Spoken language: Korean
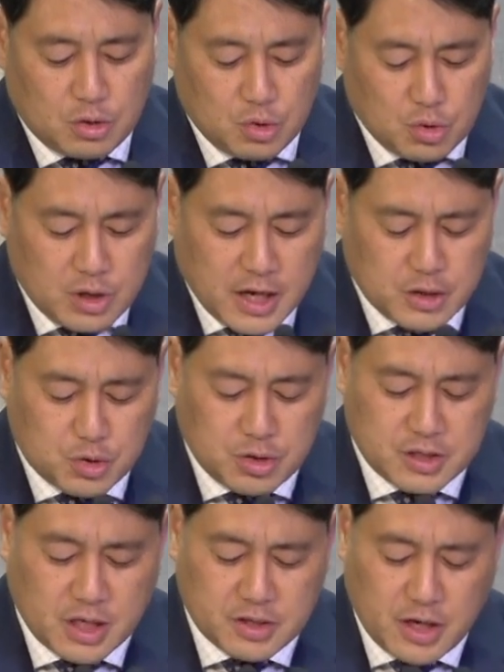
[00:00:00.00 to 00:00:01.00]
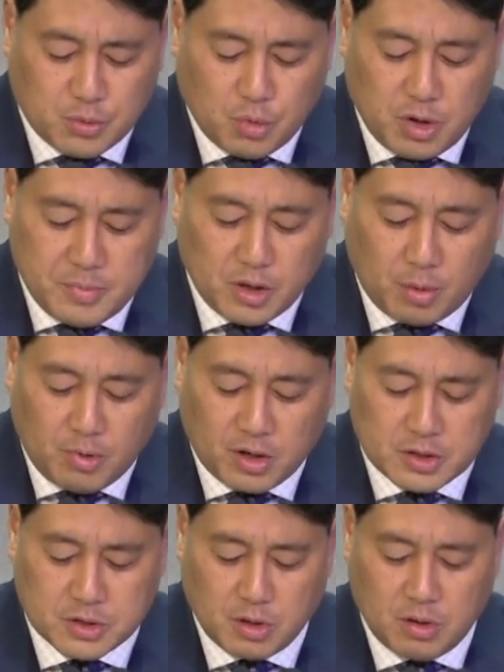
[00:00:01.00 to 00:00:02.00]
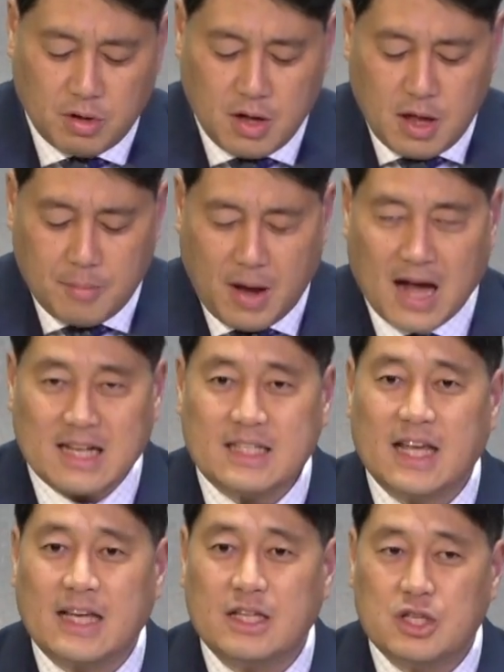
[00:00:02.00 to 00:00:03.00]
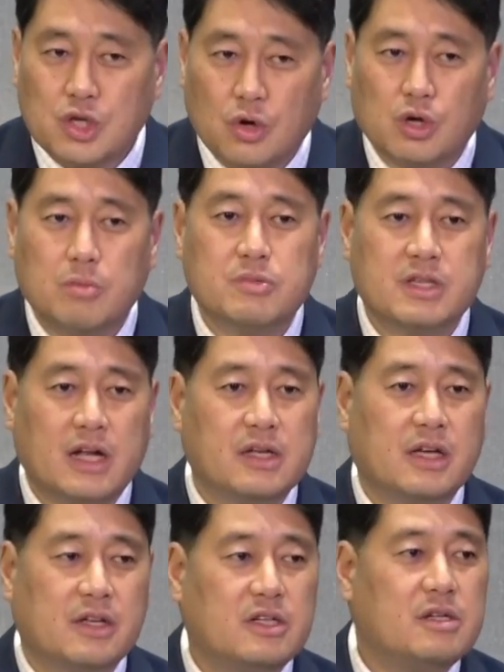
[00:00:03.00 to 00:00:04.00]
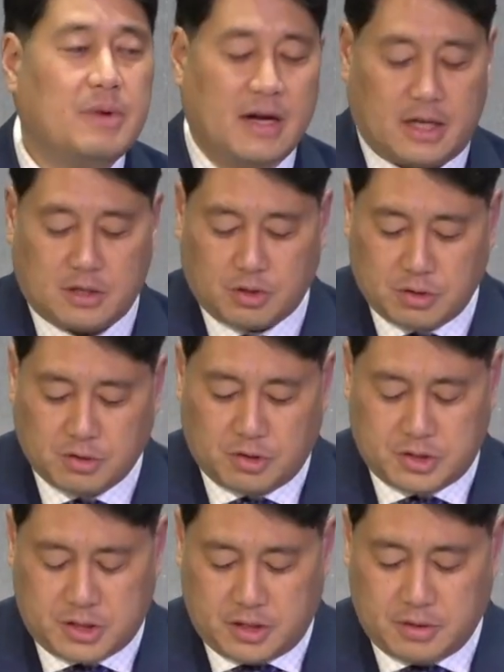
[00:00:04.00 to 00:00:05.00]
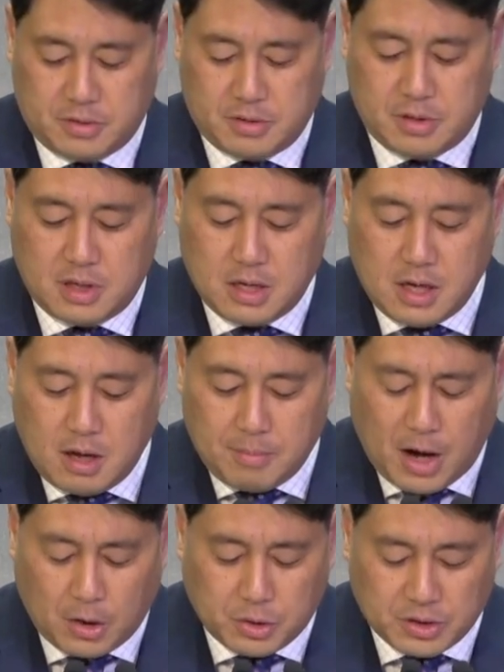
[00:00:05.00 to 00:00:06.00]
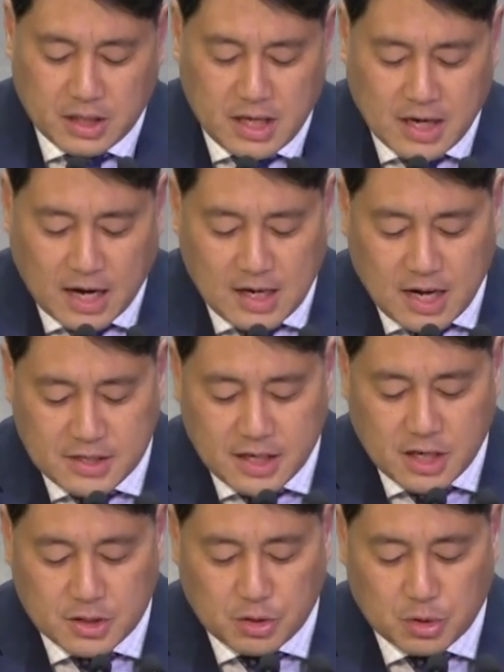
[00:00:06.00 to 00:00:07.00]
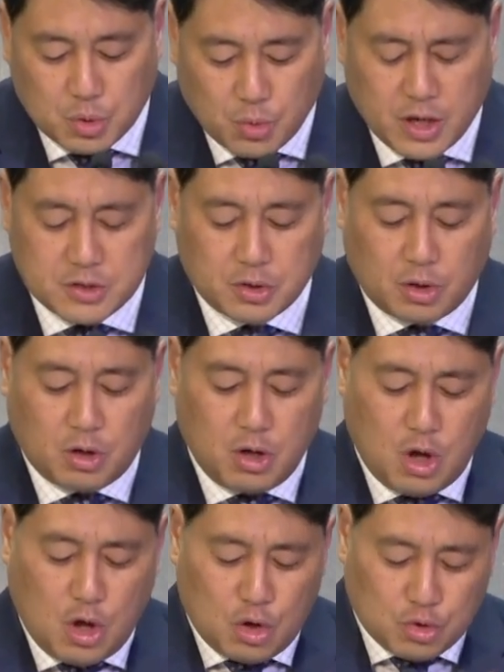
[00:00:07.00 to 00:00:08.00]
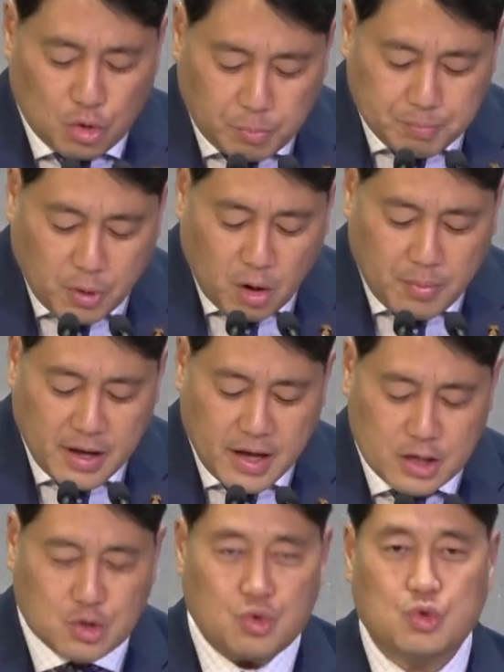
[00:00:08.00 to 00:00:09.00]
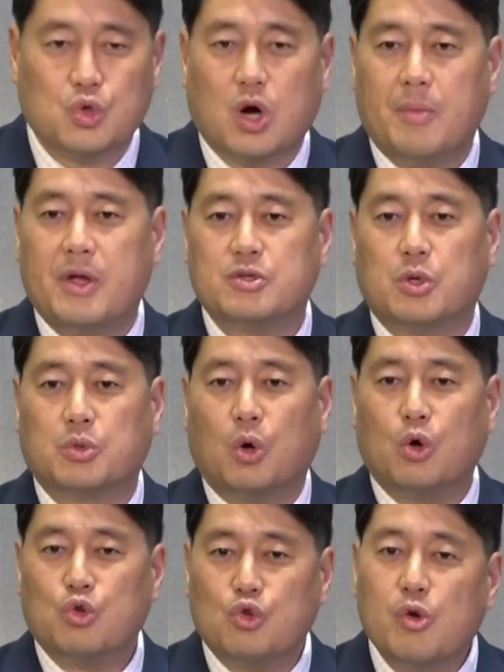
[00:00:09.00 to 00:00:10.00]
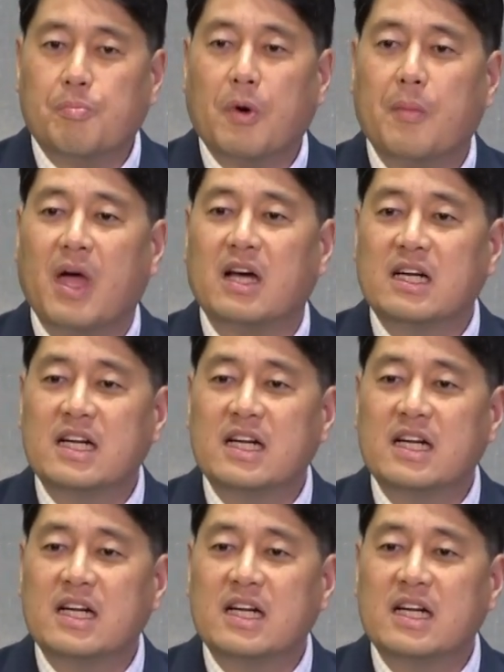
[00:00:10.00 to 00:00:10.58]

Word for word: 유대주의자들의 꼬임에 넘어가서 바리새인처럼 살기를 바랬던 것이에요. 바울은 이 갈라디아서를 통해서 율법에 순종하면서도 율법에